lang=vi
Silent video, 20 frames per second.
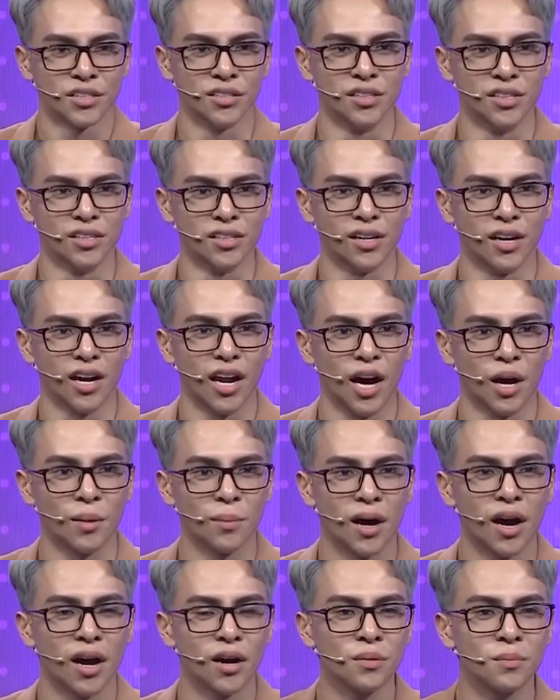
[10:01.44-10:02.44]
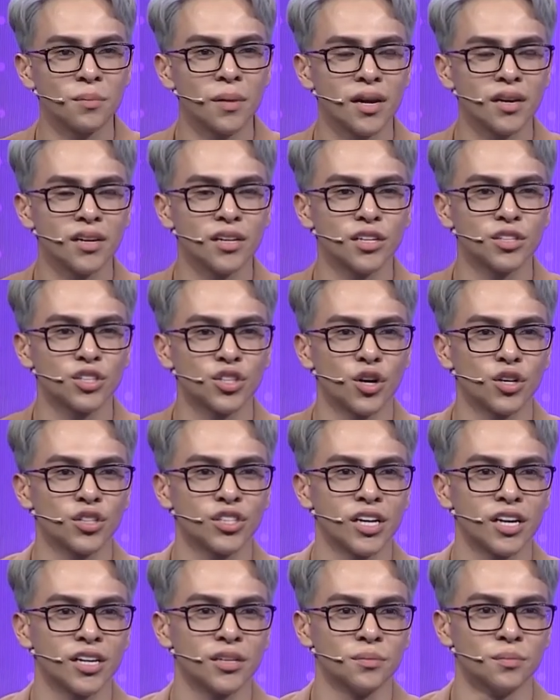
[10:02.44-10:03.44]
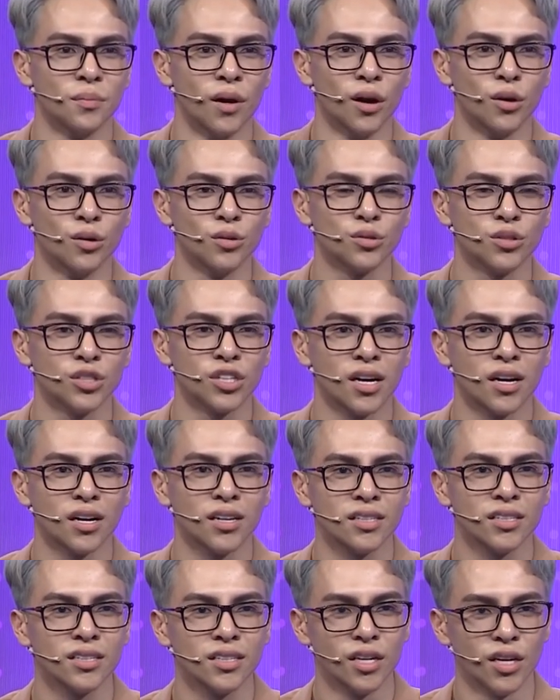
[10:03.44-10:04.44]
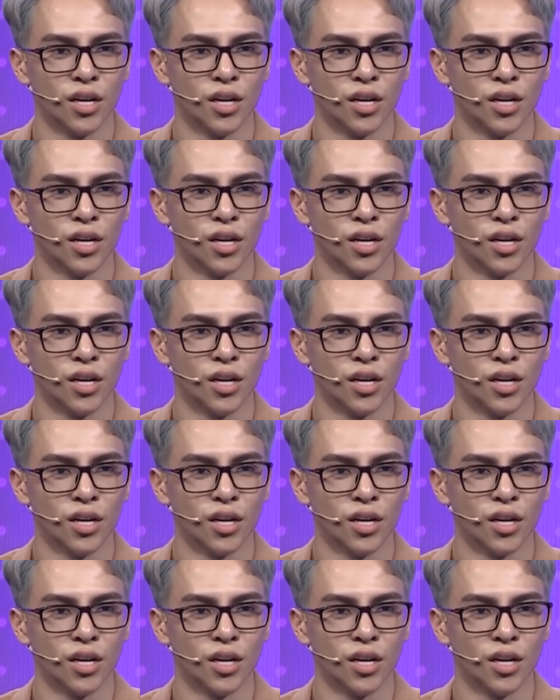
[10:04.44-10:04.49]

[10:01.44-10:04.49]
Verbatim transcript: Đừng làm áng mây trôi trên bầu trời,